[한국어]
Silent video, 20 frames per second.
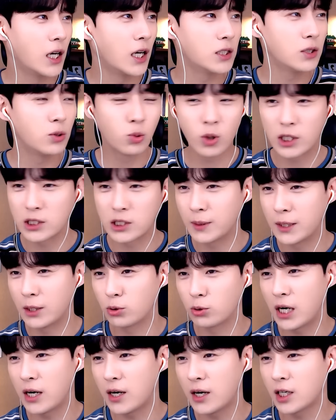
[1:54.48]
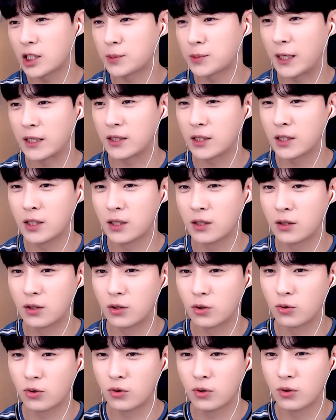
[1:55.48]
다신 욕하지 말라고 사과까지 받아야 되는
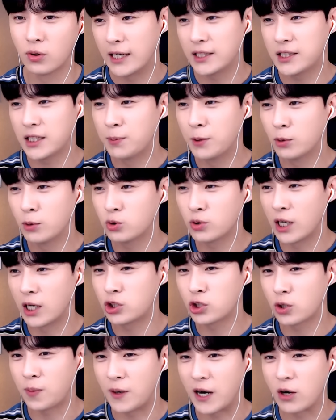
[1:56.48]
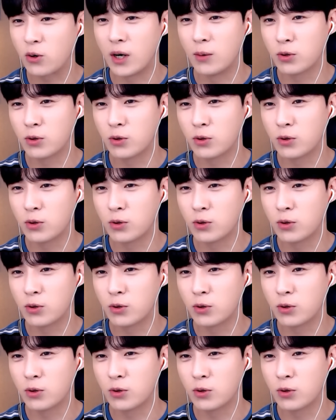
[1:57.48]
이거. 아이디랑 비온 줄 알려주고 바로